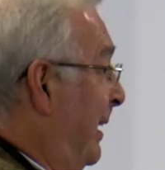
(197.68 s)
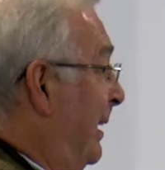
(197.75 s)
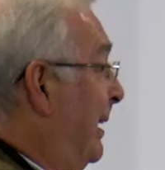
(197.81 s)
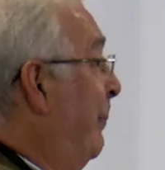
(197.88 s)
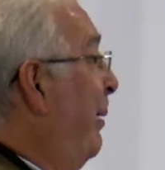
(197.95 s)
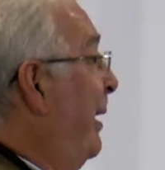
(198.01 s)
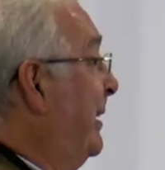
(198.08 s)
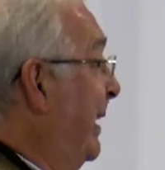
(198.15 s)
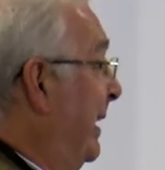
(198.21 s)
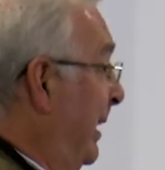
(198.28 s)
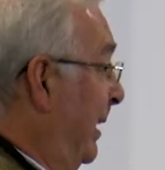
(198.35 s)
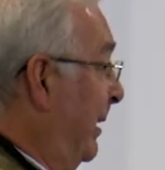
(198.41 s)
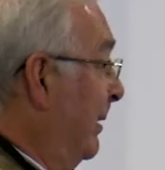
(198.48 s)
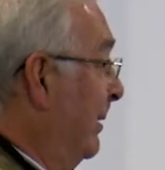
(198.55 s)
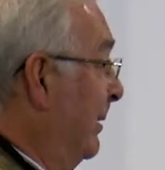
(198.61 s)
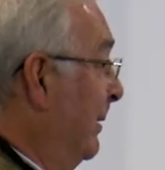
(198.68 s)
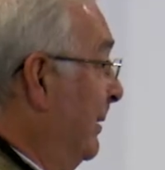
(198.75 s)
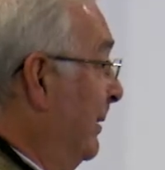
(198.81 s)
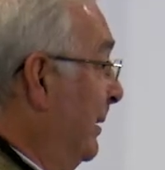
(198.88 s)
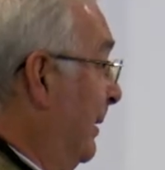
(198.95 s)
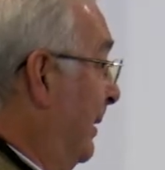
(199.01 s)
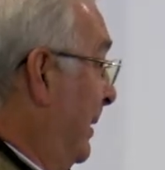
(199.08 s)
Exactamente ha sido así.
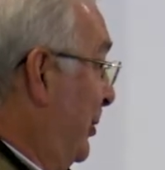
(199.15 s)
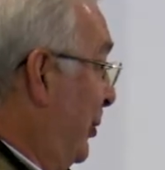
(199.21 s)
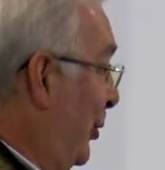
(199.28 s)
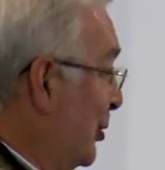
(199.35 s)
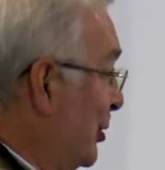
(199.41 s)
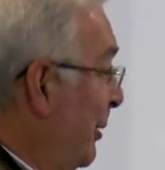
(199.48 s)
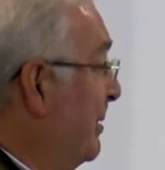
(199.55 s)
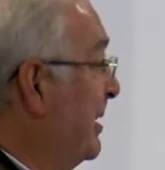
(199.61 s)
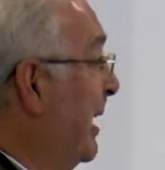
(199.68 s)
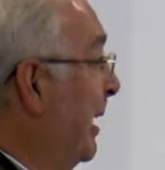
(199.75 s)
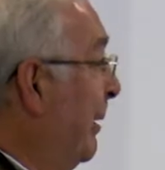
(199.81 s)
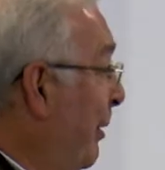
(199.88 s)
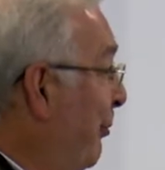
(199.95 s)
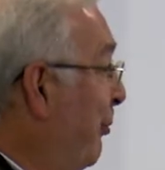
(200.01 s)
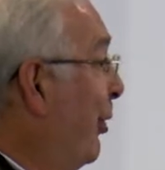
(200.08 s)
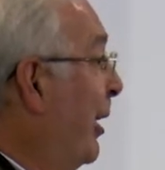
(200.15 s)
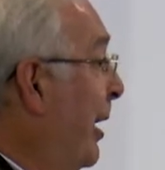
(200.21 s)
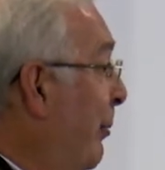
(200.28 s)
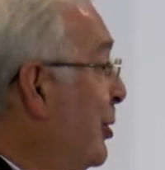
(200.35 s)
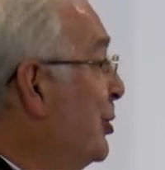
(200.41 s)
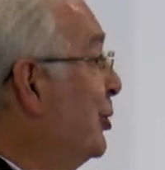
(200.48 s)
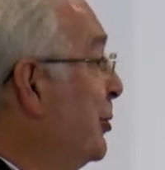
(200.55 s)
Yo entiendo que haya cuestiones
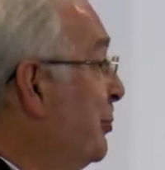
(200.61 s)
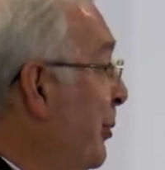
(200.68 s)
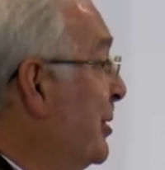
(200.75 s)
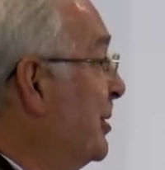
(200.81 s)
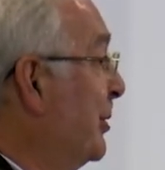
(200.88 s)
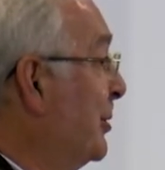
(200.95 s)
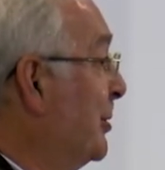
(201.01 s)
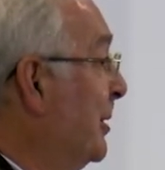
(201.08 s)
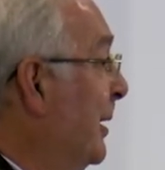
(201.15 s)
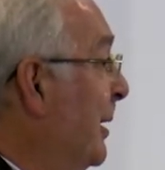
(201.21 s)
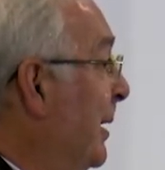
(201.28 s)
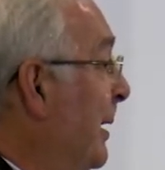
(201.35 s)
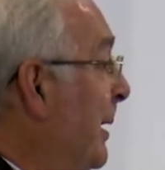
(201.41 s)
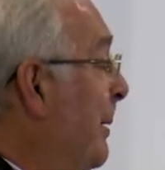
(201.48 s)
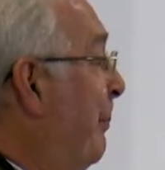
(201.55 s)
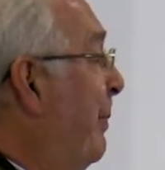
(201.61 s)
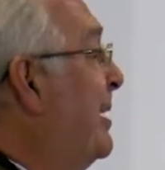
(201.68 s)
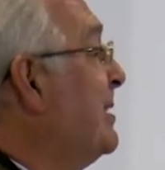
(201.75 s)
en las que no pueda profundizar.